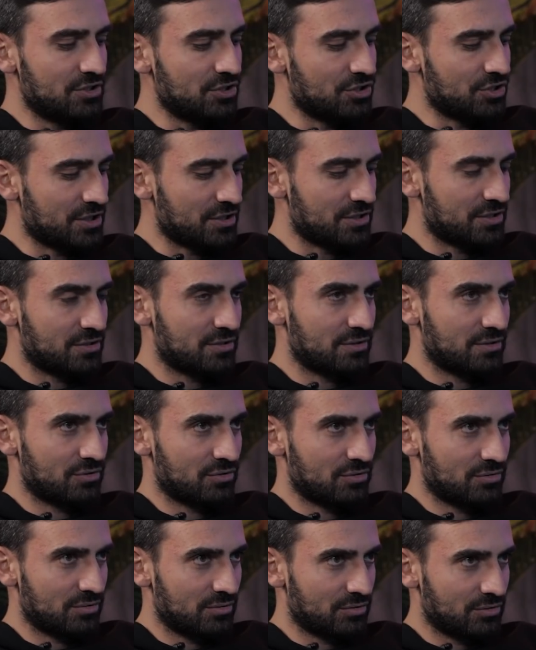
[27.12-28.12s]
Ты сейчас
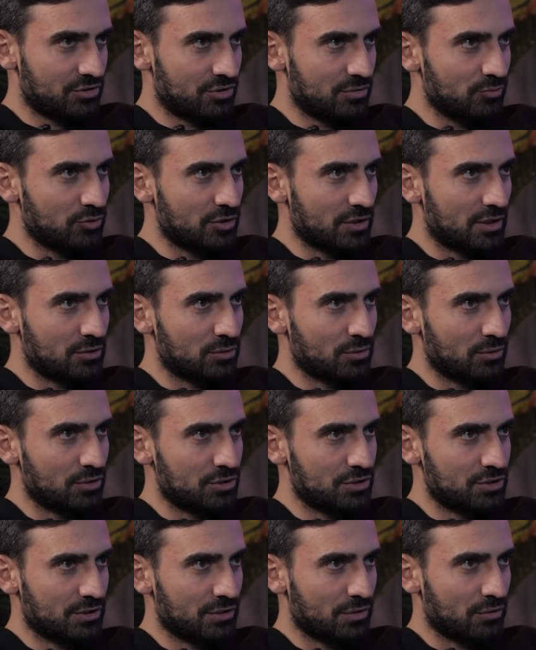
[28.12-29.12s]
э, к чему-то
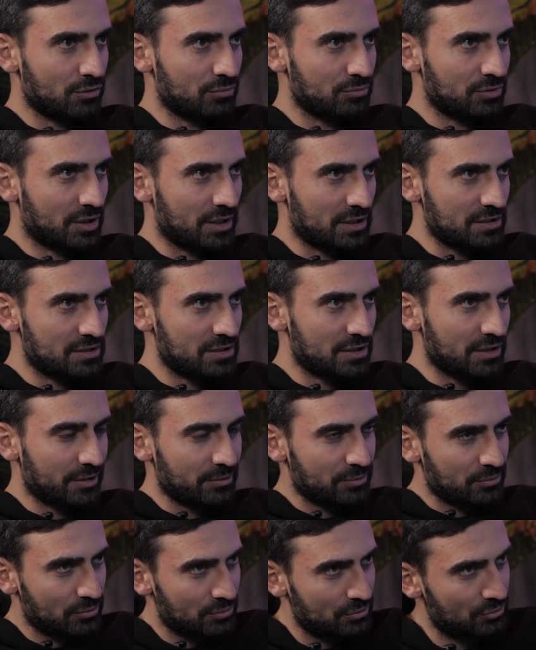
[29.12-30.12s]
готовишься, к какому-то
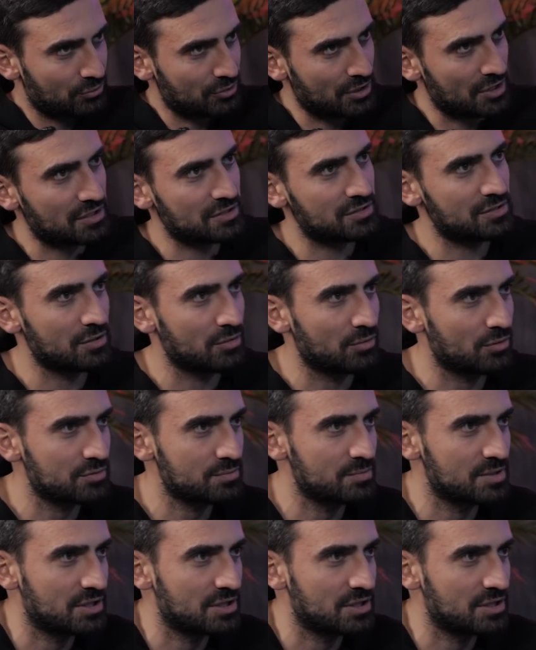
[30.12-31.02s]
концерту, куда-то сдаешь